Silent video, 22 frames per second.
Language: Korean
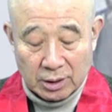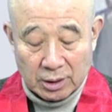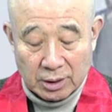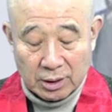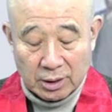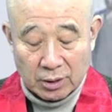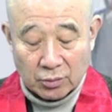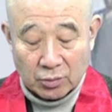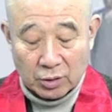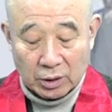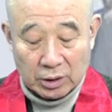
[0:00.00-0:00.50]

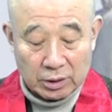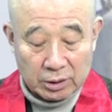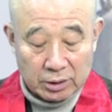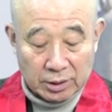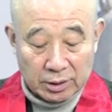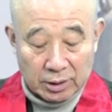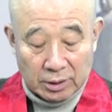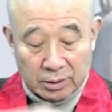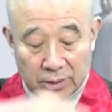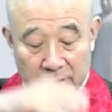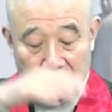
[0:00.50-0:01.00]
예,
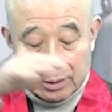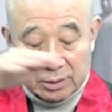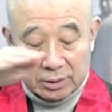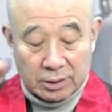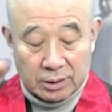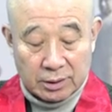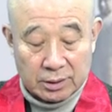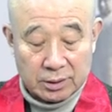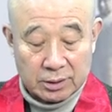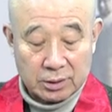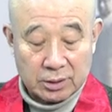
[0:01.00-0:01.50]
원더리
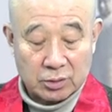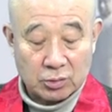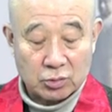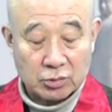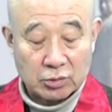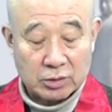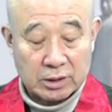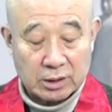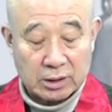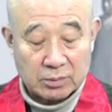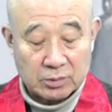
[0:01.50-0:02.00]
여기, 여기
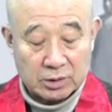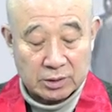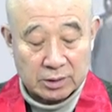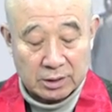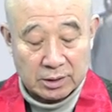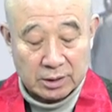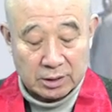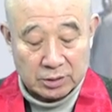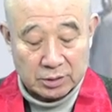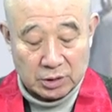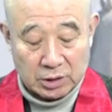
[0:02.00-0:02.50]
돌아다니면서
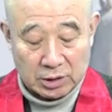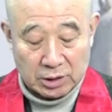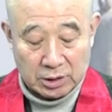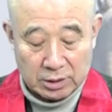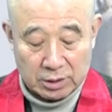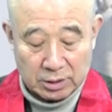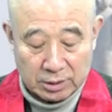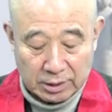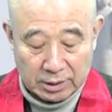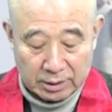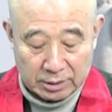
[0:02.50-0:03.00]
이제
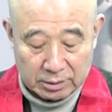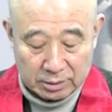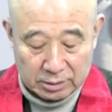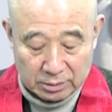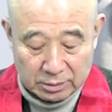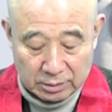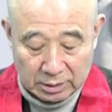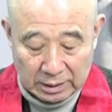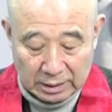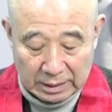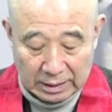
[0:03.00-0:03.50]
진리를
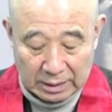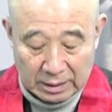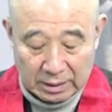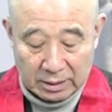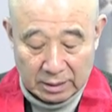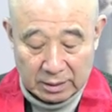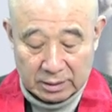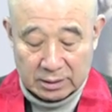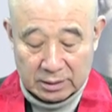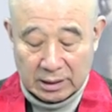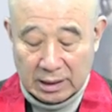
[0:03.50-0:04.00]
찾는
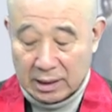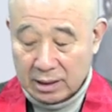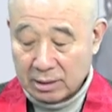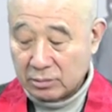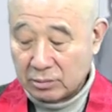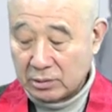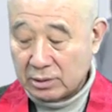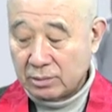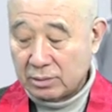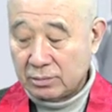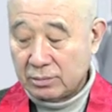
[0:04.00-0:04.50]

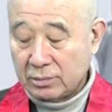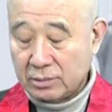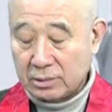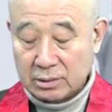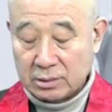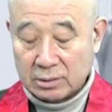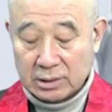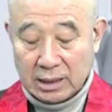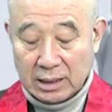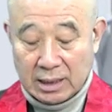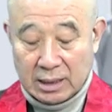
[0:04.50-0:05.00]
삶은
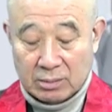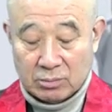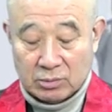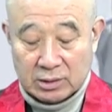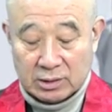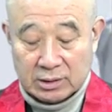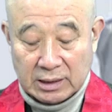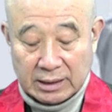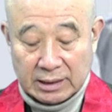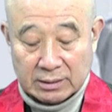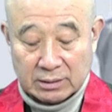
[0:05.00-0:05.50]
삶을
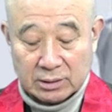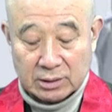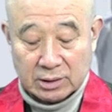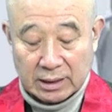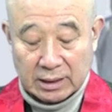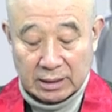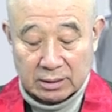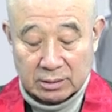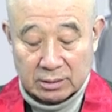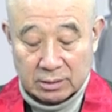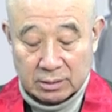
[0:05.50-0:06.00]
사는
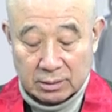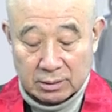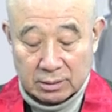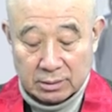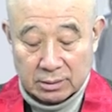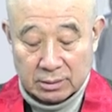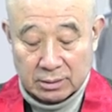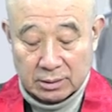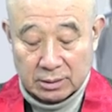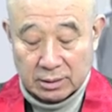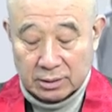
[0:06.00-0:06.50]

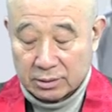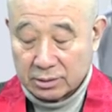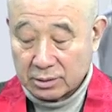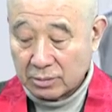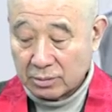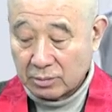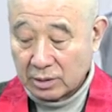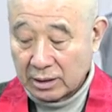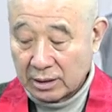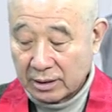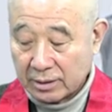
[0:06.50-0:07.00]

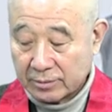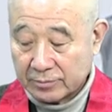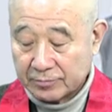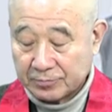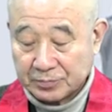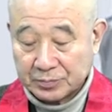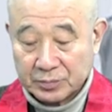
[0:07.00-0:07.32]
자들이었습니다.